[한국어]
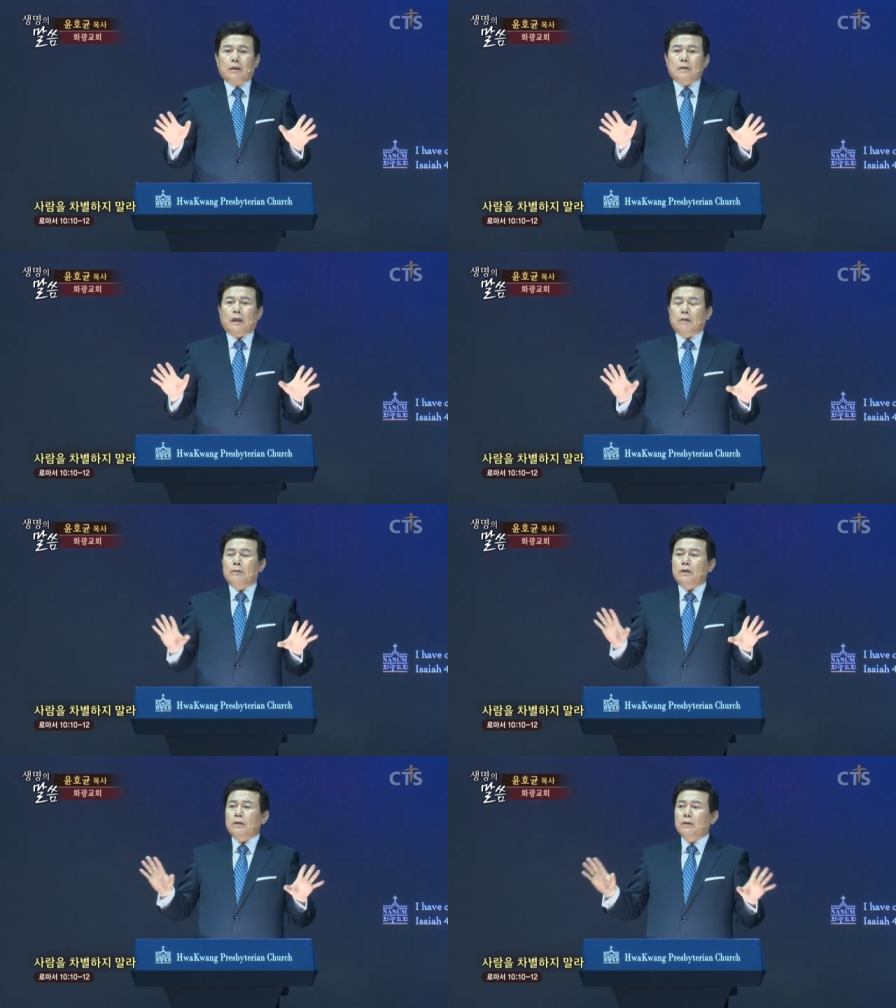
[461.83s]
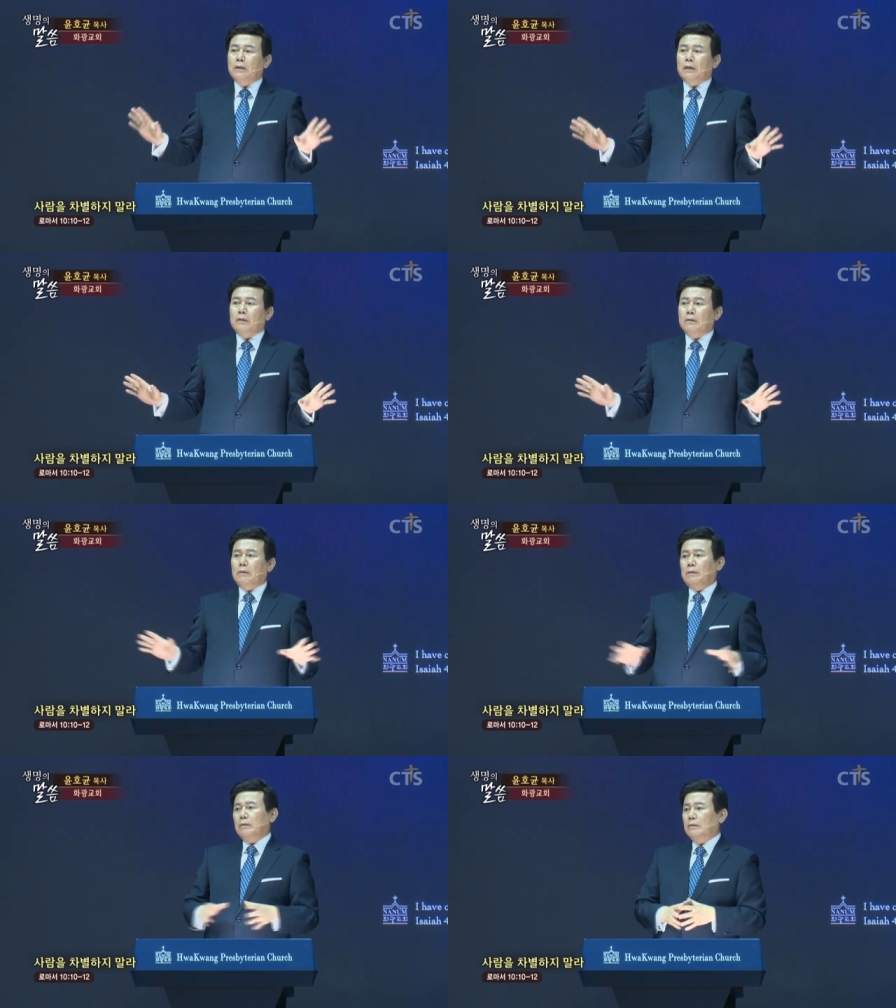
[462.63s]
사람들이 싫어하는
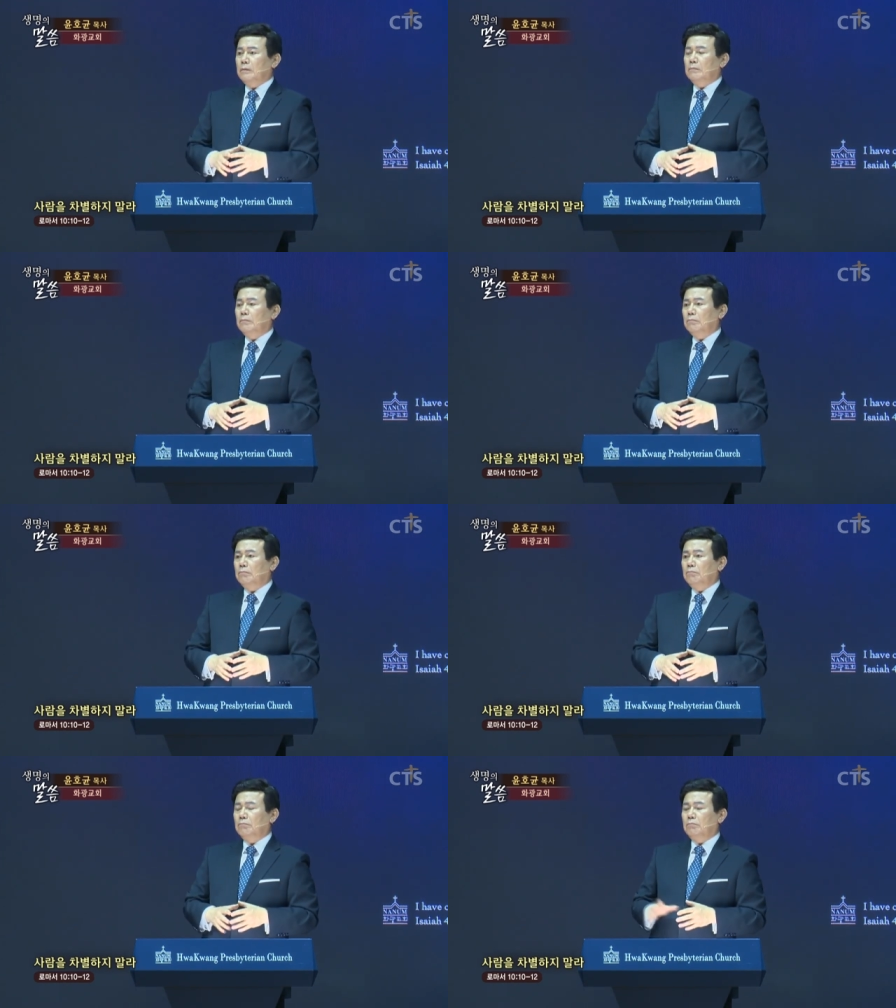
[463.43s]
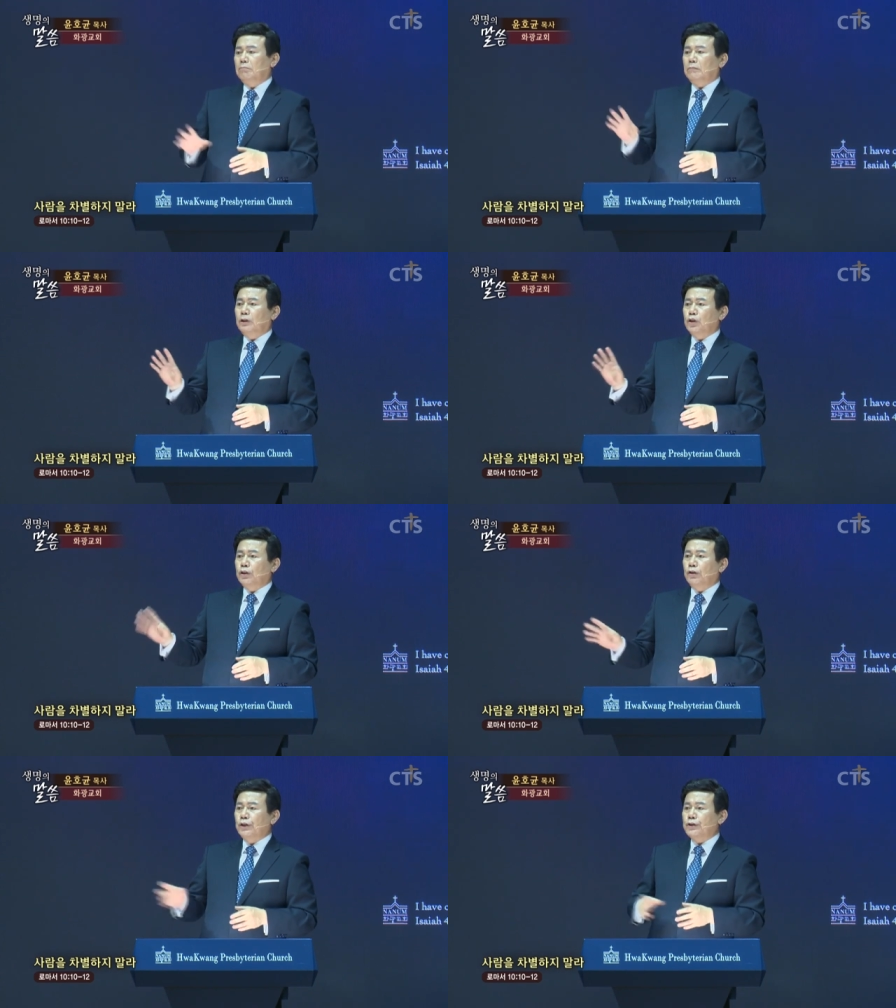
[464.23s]

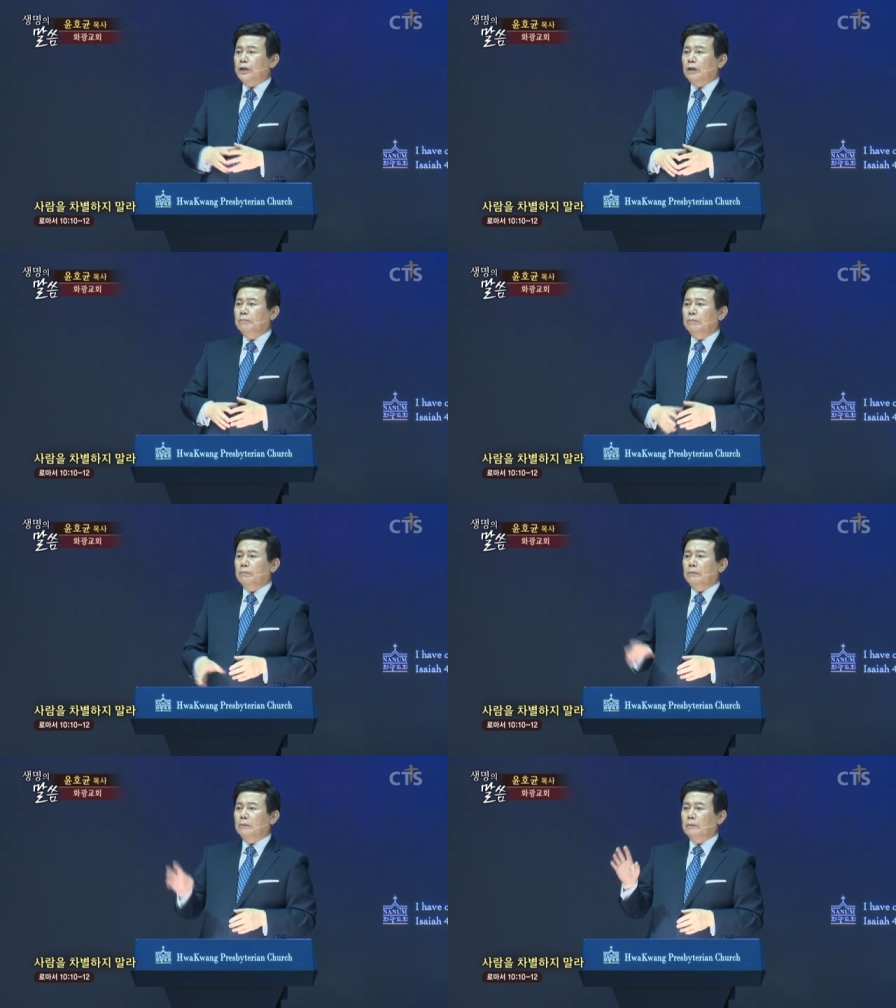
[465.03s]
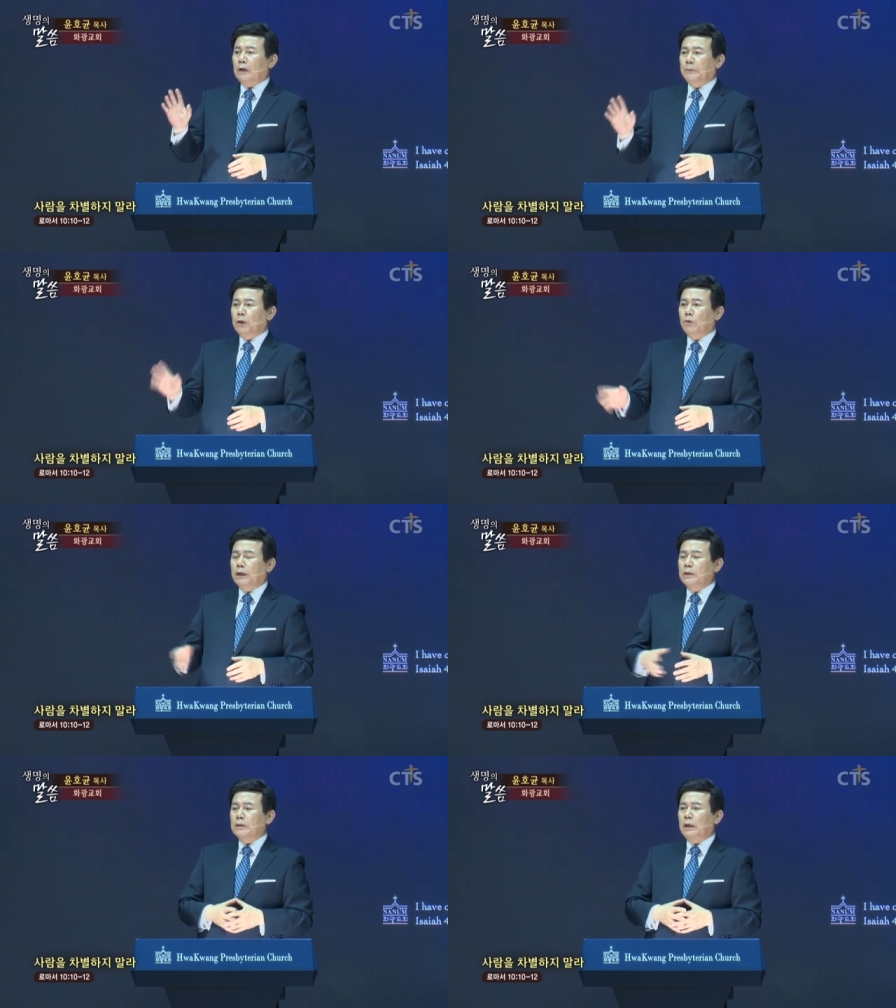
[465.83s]
귀신 들린 사람, 나병
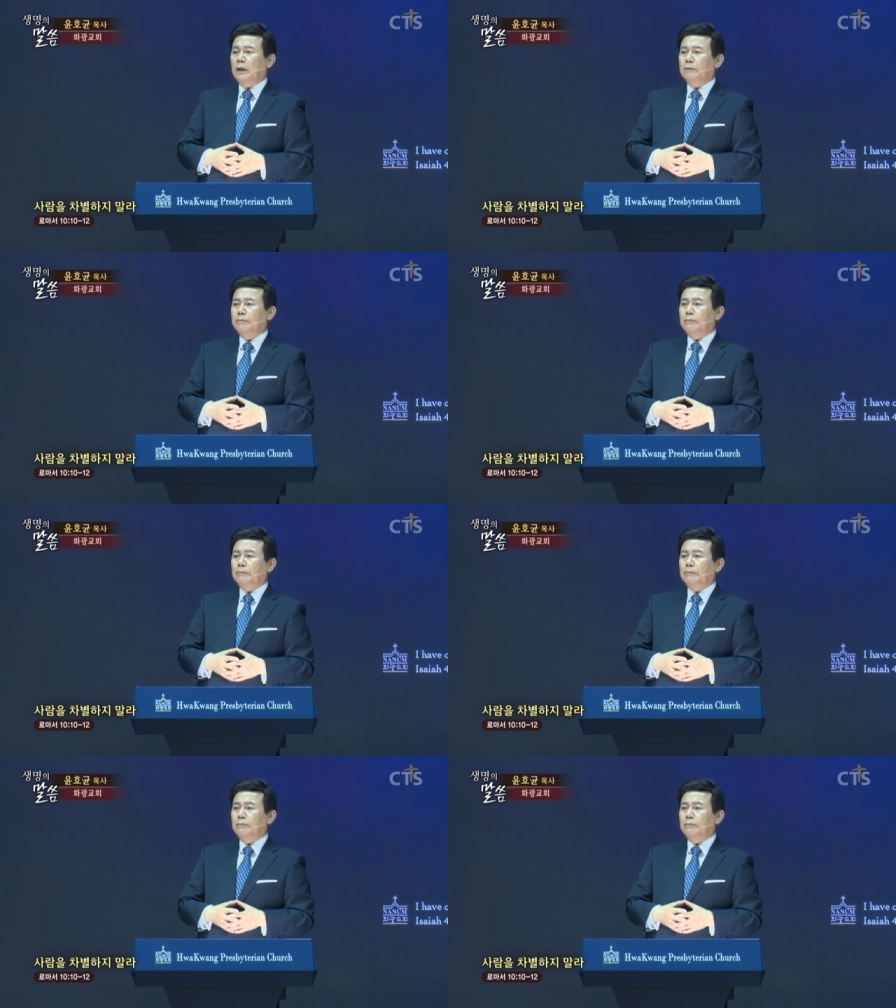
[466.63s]
환자,